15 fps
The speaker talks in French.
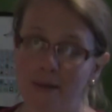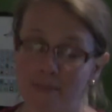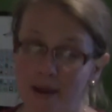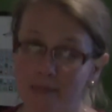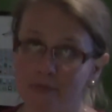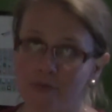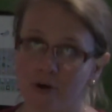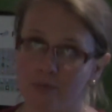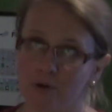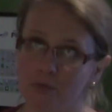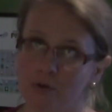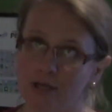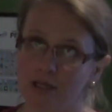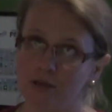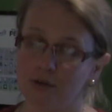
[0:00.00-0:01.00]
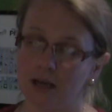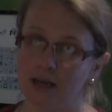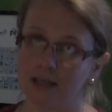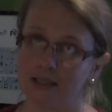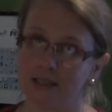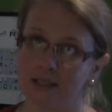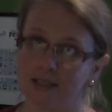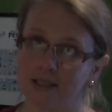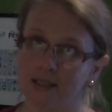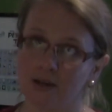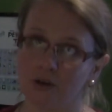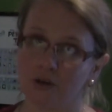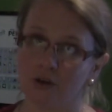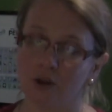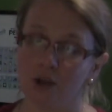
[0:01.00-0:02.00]
la même formule moléculaire,
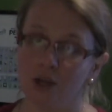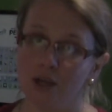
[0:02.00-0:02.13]
c'est-à-dire euh,